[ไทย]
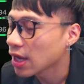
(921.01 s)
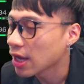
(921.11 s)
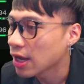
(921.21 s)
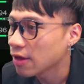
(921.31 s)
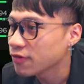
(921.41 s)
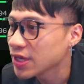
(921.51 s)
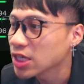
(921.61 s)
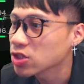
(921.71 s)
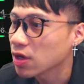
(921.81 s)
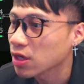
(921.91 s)
อ่าฟินเน
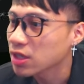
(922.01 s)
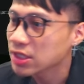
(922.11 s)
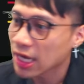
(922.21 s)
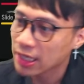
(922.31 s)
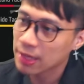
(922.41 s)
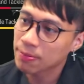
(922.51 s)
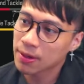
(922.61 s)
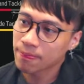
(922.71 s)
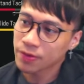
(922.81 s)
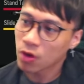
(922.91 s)
ชช็อตแล้วก็เทคดิฟ
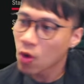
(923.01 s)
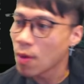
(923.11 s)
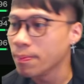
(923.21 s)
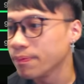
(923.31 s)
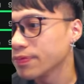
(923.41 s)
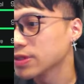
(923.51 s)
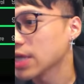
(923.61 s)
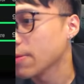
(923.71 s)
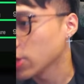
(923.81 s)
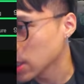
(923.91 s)
ครับคมจ่ายบอล